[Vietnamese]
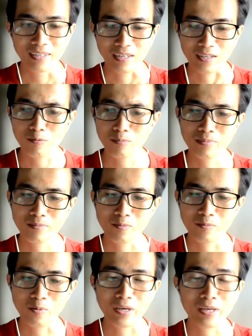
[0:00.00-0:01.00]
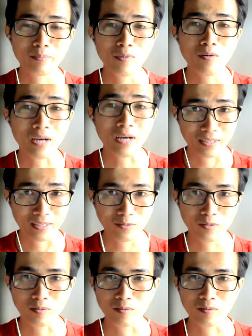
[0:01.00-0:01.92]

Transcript: không quen món ăn không?